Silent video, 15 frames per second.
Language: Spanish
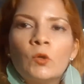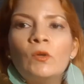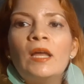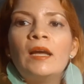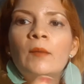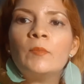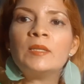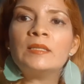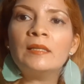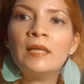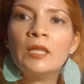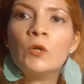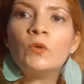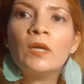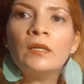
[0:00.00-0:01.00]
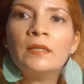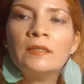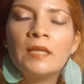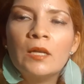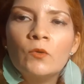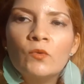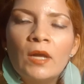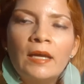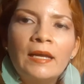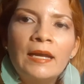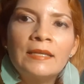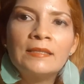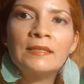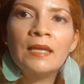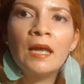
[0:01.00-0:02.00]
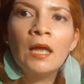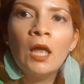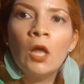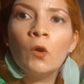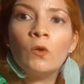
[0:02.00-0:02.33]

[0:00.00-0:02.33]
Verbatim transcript: con la capacidad de organizar una casa,